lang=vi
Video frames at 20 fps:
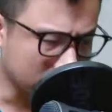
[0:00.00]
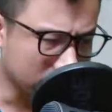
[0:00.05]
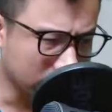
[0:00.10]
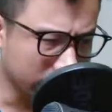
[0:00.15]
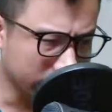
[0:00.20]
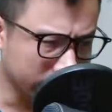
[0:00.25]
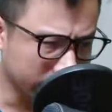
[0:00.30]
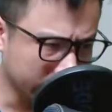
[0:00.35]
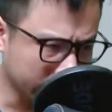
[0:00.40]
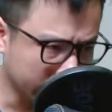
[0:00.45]
các
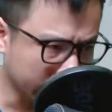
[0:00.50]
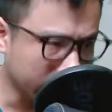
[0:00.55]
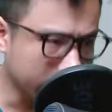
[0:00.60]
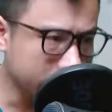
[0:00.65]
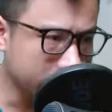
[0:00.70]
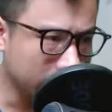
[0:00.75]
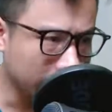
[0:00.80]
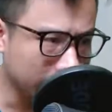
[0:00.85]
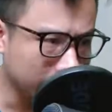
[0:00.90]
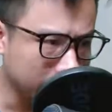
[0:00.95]
ngươi nhìn
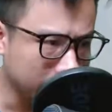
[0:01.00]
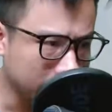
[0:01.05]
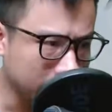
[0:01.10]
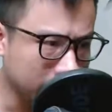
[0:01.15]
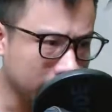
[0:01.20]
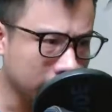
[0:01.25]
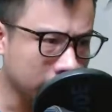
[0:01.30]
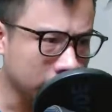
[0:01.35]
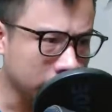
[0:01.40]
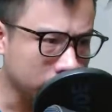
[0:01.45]
kỹ xem
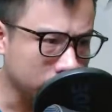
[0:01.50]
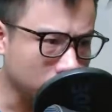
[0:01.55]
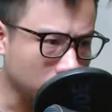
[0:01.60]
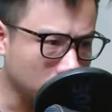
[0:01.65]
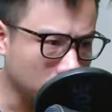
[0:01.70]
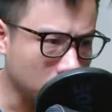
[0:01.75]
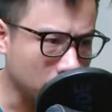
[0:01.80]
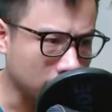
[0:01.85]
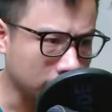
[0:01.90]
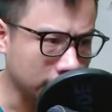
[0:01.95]

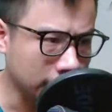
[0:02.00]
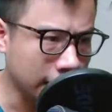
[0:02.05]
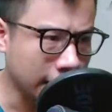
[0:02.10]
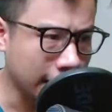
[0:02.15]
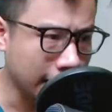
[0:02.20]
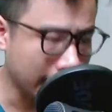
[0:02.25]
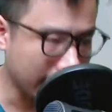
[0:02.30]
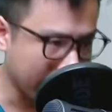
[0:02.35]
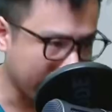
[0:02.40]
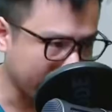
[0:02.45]
Rốt cuộc
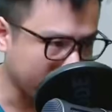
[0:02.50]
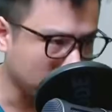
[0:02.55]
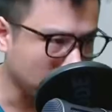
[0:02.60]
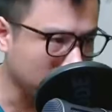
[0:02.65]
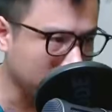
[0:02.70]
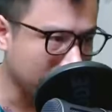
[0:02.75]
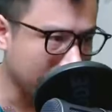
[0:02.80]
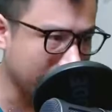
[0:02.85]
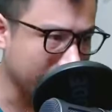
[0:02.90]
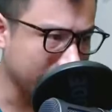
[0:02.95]
là ai
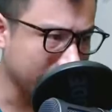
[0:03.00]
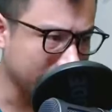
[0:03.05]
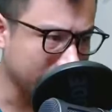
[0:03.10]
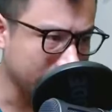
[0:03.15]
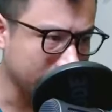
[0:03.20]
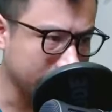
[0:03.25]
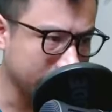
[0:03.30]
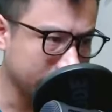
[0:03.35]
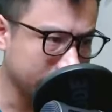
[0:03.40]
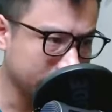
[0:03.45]
nuốt ai
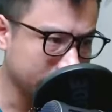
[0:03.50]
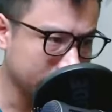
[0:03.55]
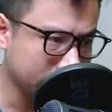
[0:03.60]
đây